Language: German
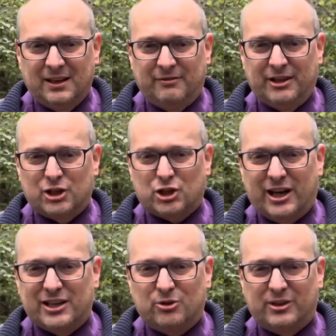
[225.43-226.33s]
Wie die
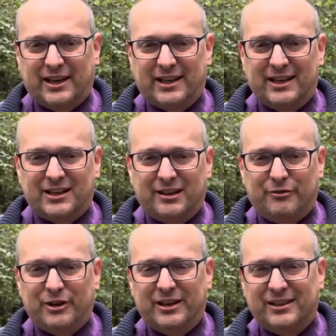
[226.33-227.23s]
Streichung der Gelder
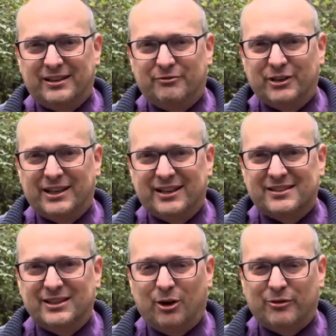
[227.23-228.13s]
für, den, für die
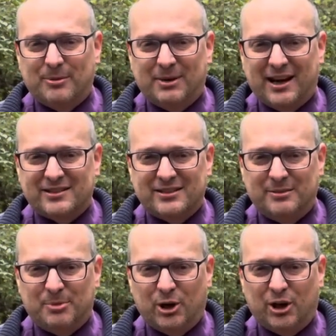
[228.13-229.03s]
ganzen
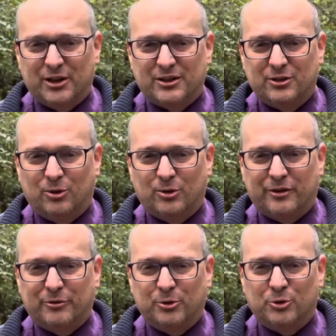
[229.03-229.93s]
aufgeblasenen Behörden oder
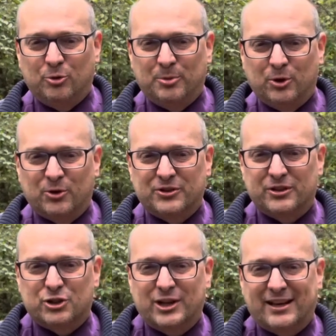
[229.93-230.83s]
für
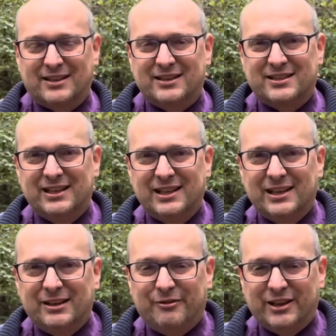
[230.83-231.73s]
dubiose staatlich
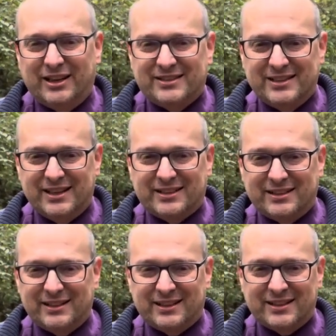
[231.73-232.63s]

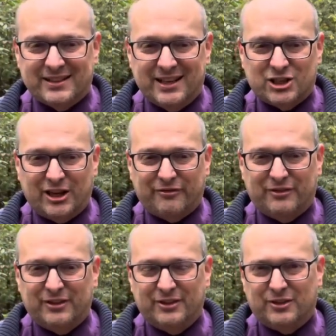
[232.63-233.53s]
finanzierte
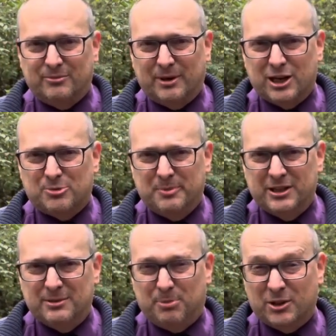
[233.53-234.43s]
Gesellschaften, zum
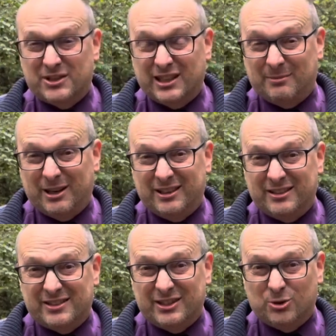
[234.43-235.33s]
Beispiel Potsdamer
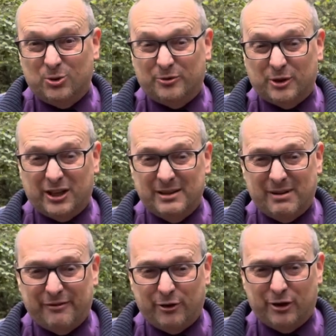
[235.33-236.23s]
Institut für
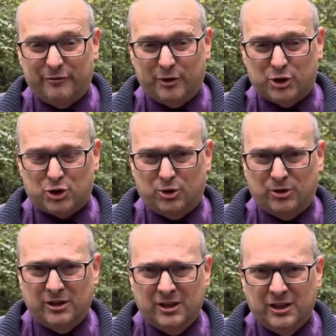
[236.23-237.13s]
Klimafolgenforschung.
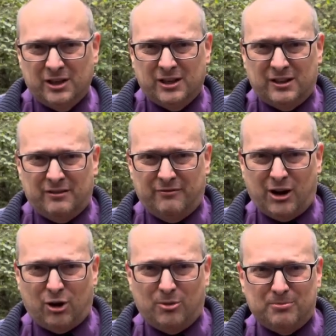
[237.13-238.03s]

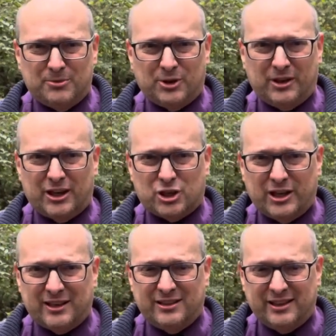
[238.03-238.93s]
Warum soll der
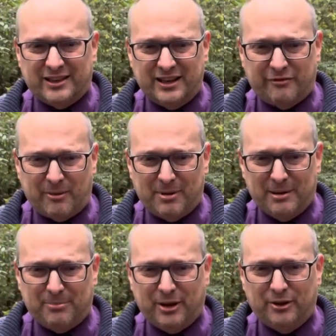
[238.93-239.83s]
Staat hier Geld
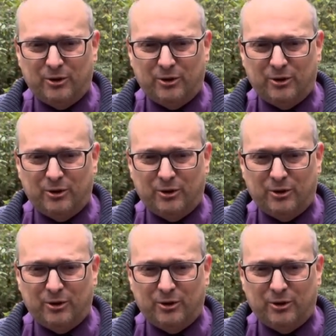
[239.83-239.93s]
verplempern?